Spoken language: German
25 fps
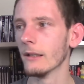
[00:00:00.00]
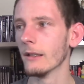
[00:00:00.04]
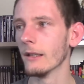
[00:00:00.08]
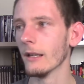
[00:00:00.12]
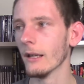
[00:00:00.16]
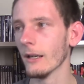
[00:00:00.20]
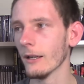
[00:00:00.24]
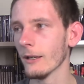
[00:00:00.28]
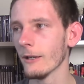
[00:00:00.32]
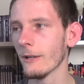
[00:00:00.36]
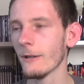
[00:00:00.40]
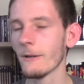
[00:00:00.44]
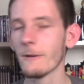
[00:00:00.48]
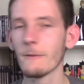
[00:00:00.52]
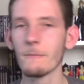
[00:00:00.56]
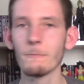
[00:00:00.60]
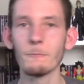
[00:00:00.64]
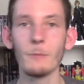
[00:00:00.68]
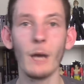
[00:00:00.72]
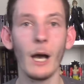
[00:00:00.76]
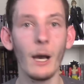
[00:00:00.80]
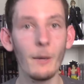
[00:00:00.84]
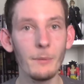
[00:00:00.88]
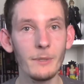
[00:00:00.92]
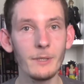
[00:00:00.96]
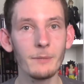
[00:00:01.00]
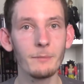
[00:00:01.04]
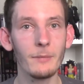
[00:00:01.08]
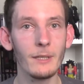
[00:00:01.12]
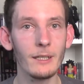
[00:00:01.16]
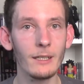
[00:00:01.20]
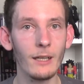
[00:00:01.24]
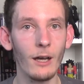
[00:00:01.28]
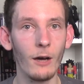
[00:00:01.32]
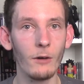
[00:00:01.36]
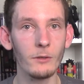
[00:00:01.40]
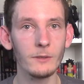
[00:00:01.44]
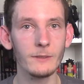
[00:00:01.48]
ja, habe ich
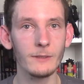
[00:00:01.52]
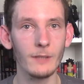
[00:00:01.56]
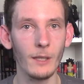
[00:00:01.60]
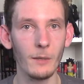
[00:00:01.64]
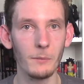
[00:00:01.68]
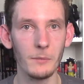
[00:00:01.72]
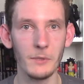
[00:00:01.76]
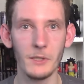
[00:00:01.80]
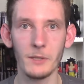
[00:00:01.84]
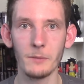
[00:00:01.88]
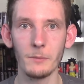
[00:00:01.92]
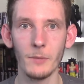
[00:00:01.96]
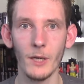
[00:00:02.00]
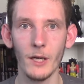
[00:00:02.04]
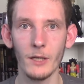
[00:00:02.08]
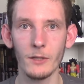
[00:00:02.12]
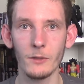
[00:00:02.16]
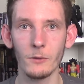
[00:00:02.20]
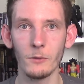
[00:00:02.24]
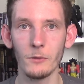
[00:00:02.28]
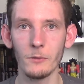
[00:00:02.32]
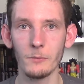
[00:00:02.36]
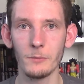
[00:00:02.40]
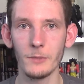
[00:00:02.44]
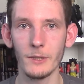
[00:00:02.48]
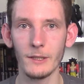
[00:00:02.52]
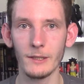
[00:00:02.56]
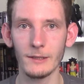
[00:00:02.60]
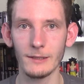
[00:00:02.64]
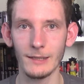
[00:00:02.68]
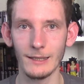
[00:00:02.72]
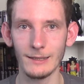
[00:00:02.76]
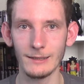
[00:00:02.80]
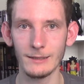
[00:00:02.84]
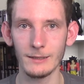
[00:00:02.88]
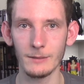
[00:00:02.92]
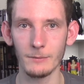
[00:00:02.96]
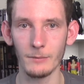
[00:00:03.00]
meine Ausnahme gemacht und mir das
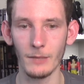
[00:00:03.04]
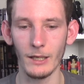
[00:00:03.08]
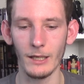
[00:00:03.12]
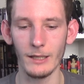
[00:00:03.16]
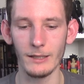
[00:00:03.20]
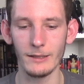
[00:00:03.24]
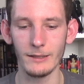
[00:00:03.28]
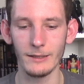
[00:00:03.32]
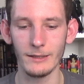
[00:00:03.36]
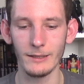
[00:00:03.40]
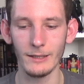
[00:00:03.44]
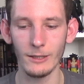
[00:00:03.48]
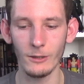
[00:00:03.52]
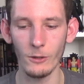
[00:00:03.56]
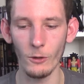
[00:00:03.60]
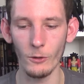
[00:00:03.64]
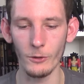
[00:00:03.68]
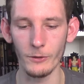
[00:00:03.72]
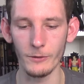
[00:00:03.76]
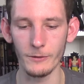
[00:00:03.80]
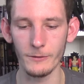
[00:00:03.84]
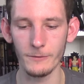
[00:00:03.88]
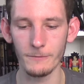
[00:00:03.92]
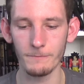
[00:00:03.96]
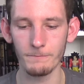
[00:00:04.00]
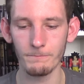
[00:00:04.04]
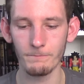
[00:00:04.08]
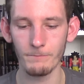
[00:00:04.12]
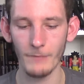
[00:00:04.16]
Ganze mal gegönnt.